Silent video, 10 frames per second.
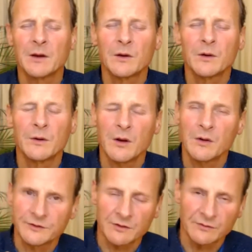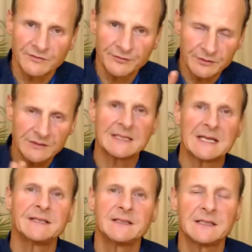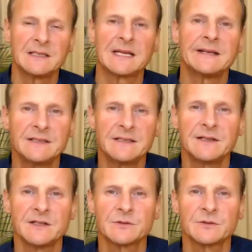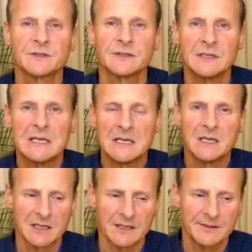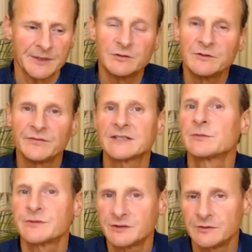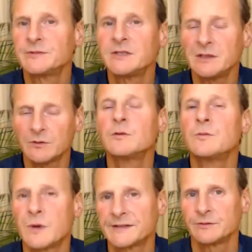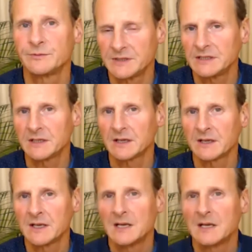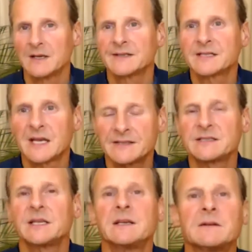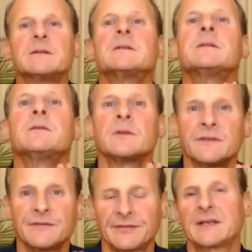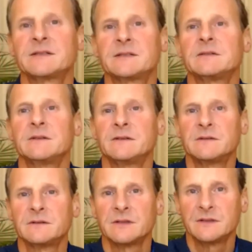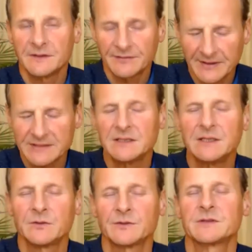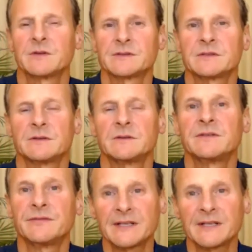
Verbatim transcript: euh, entre votre qualité et la qualité des autres hein. euh, d'une façon subtile ou moins subtile, ça c'est notre face de, face de l'innocence, notre